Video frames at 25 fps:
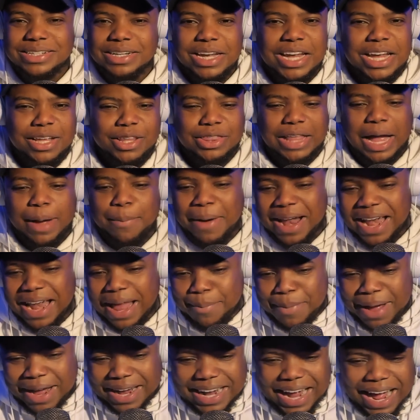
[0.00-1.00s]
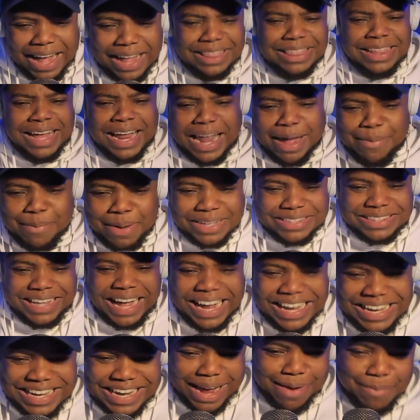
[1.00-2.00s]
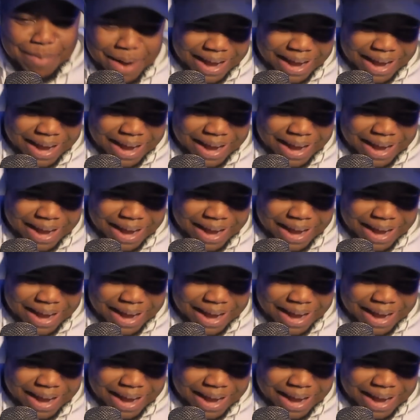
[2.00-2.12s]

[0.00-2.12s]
¡Y la macanda, la matan